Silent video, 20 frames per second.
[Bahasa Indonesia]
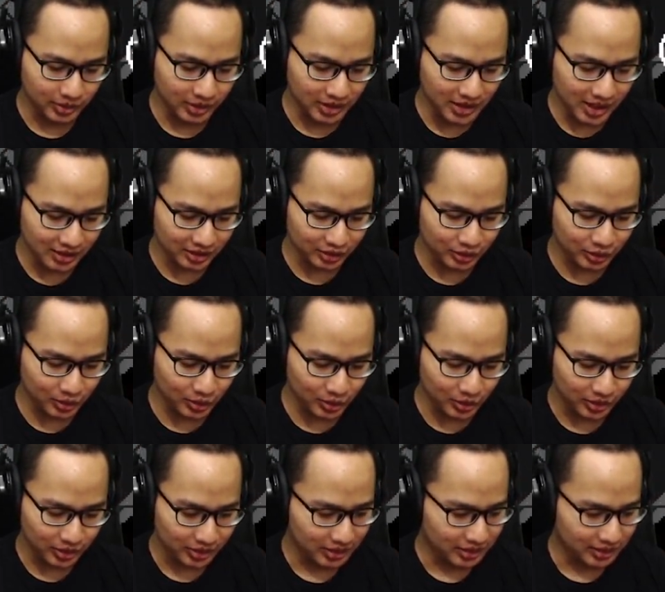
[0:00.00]
Lihat itu
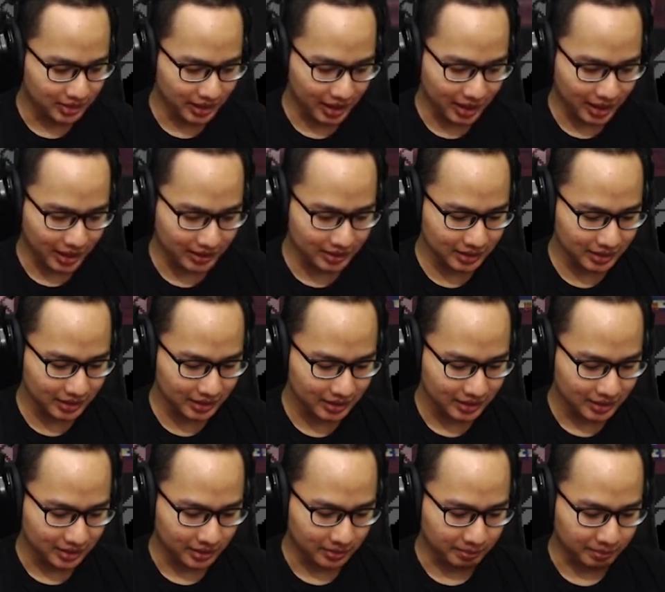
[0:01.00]
gerakannya.
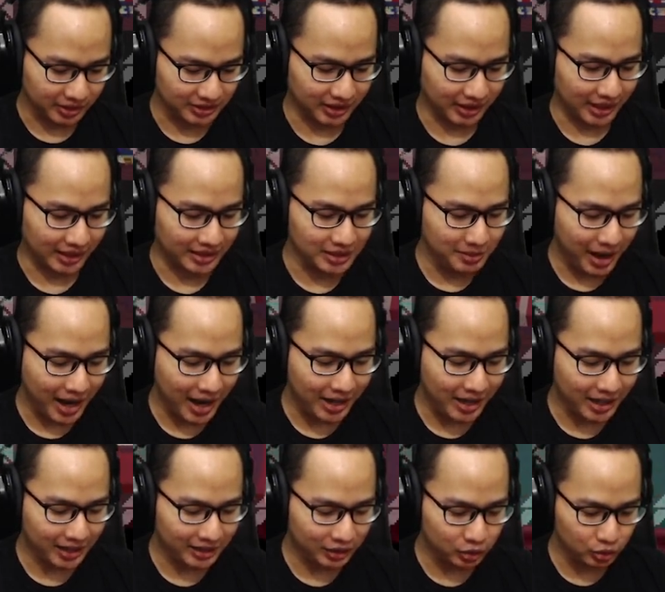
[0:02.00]
panaskan aja
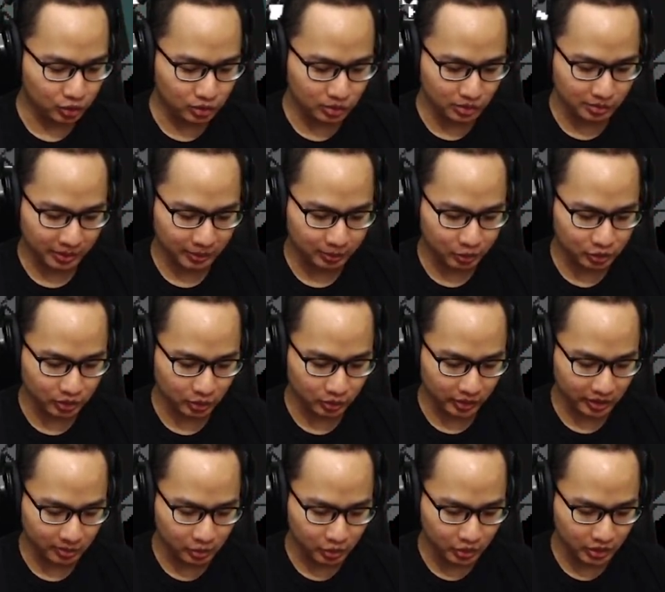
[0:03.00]
mahal harga itu
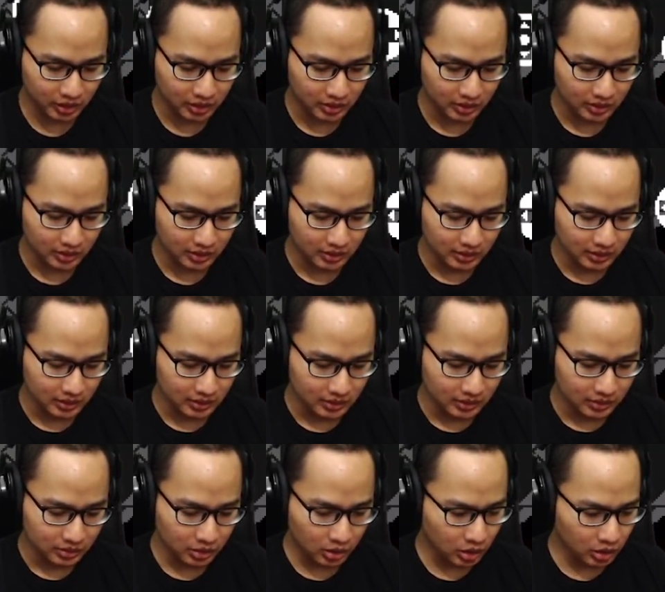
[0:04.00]
41 ribu ya.
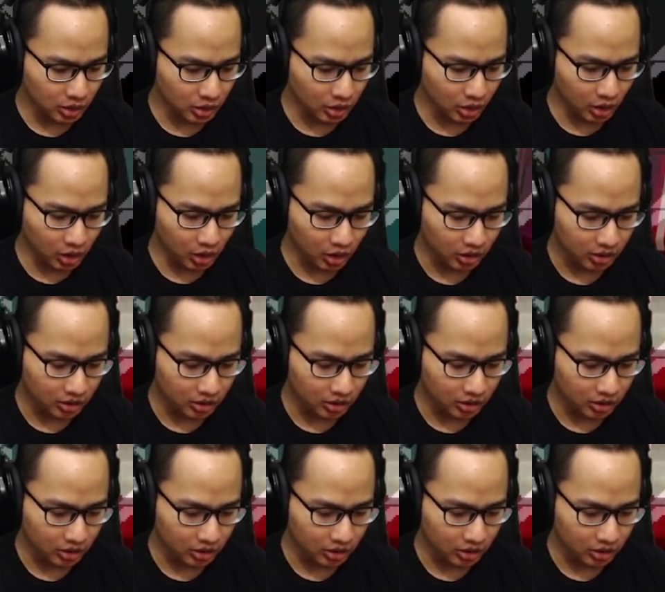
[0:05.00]
No, no, no, no.